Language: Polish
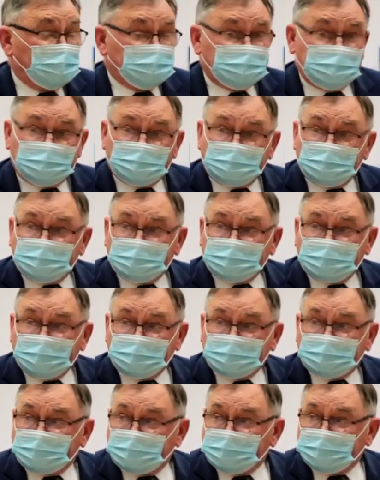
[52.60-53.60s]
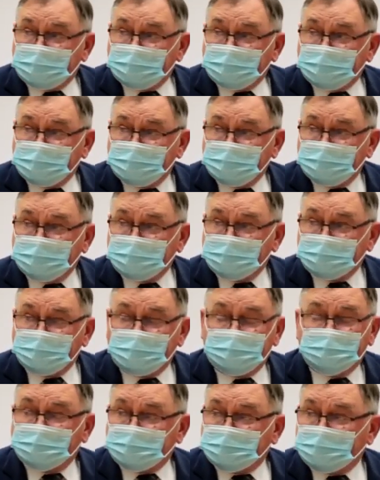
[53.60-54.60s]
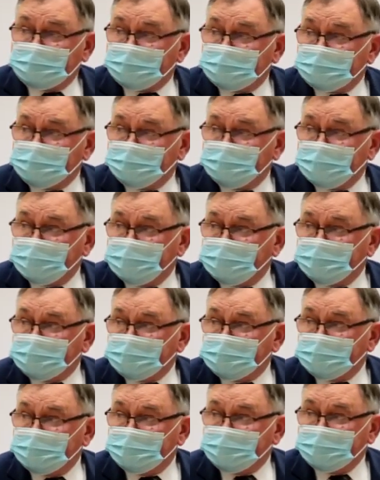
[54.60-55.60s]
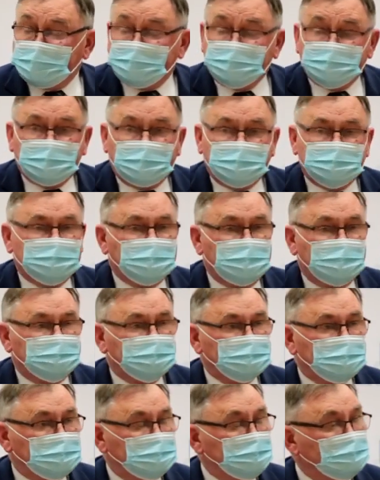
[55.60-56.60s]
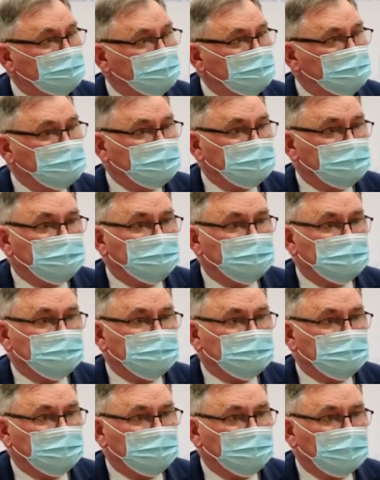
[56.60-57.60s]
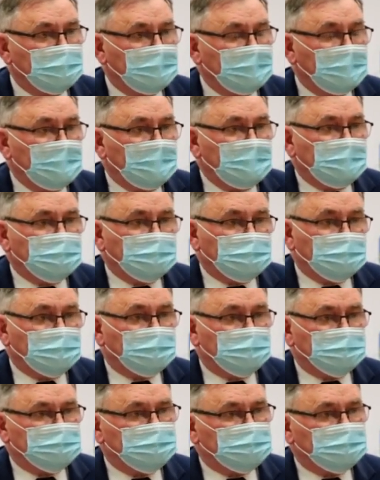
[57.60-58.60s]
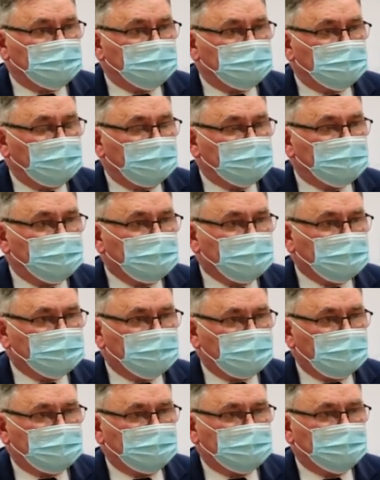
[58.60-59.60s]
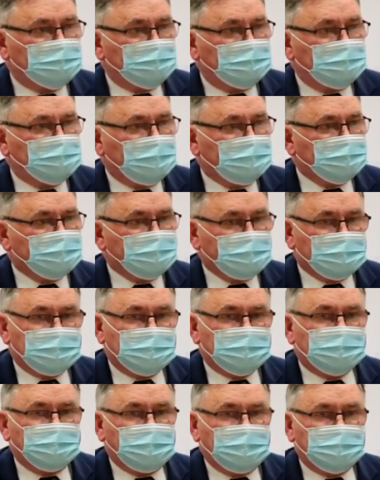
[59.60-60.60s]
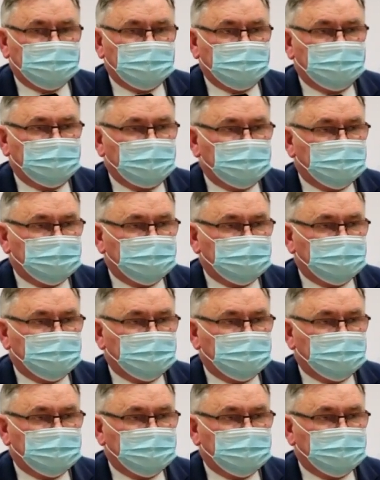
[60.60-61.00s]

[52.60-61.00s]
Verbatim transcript: może to tak trochę, e, co, co rozumiemy przez te organizacje, a więc to są przede wszystkim Y, ochotnicze straże pożarne, które mamy ponad 500 w